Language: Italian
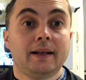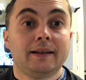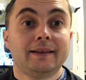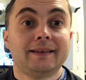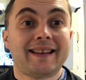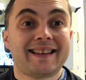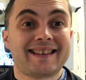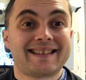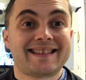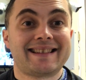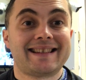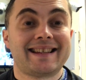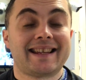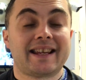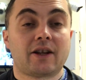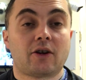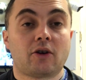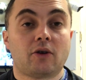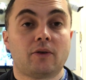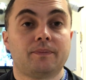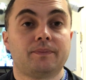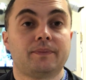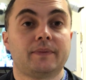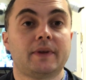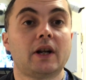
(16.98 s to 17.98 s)
da
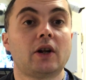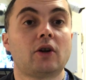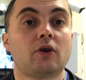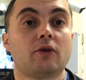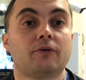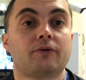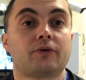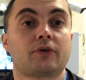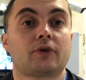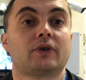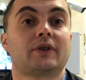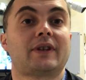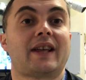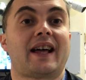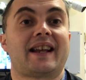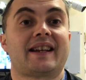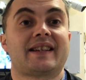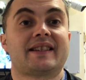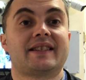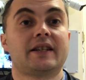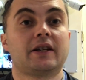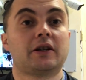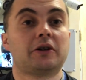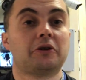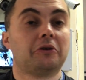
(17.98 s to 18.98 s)
zero nel
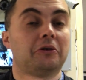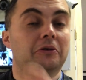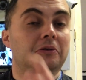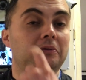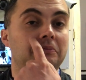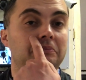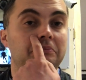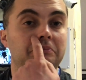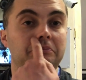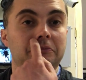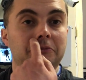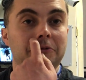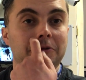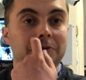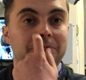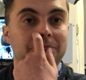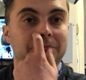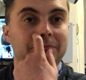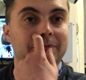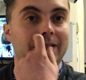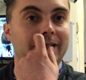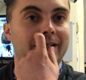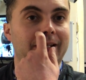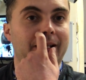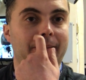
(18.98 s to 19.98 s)
confrontarsi con
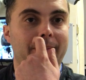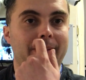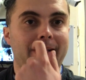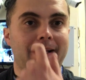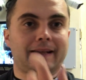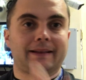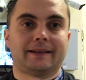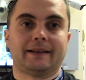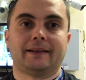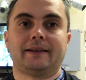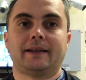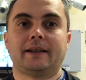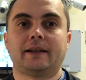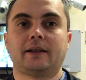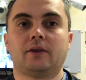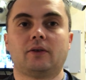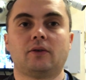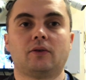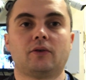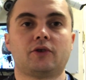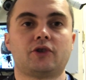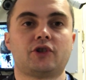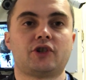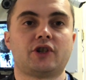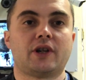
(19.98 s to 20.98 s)
determinate
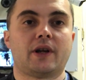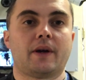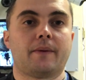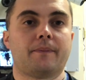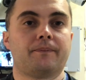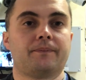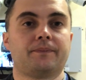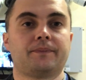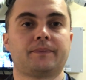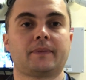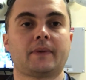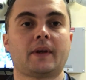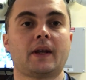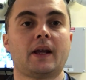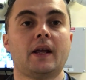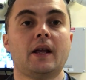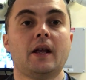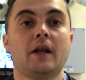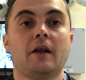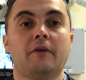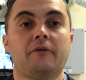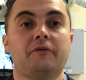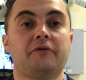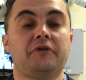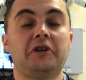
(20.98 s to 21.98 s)
tecnologie.
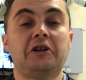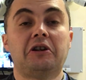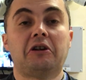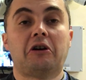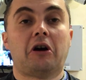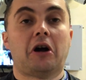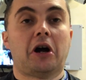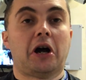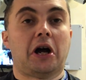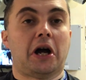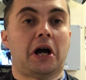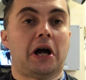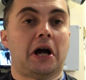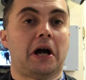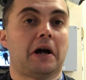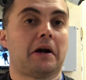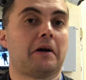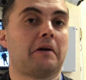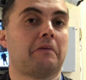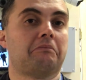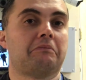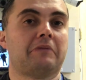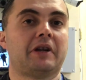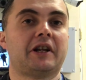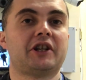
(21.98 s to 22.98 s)
Fino
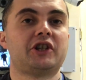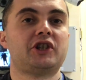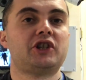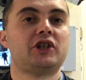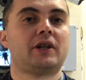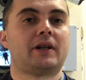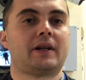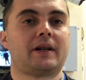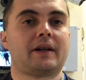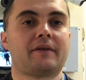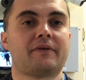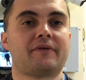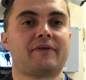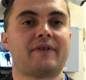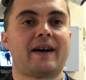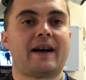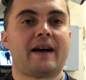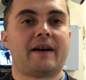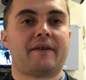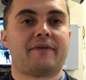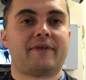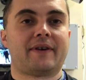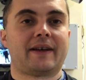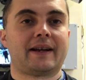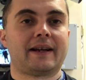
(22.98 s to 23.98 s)
a una decina di anni
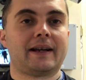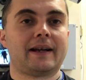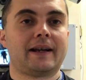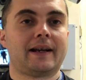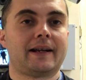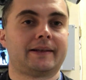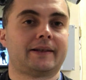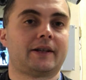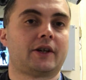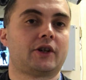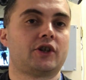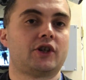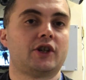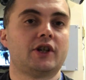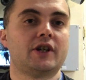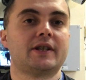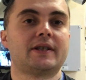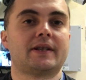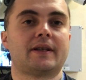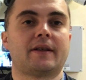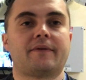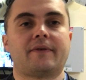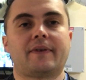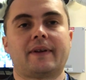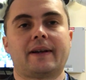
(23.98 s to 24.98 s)
fa a fare
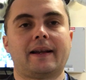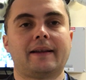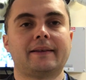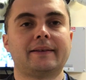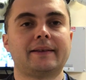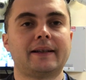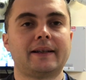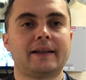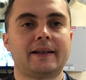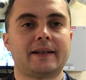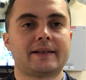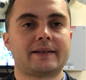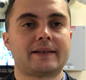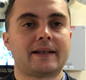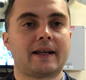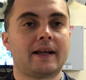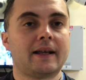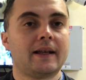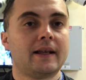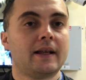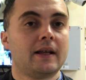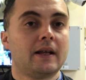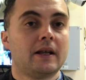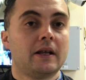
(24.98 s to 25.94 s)
l'elettricista, a fare l'antennista,